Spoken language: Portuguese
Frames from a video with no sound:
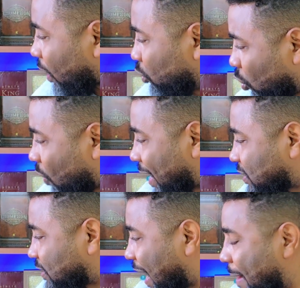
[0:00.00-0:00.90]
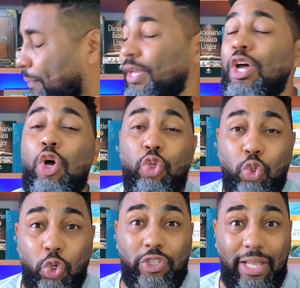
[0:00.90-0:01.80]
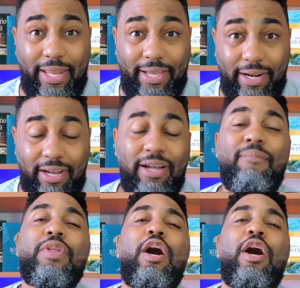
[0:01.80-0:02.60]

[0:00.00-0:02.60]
no WhatsApp, no Telegram,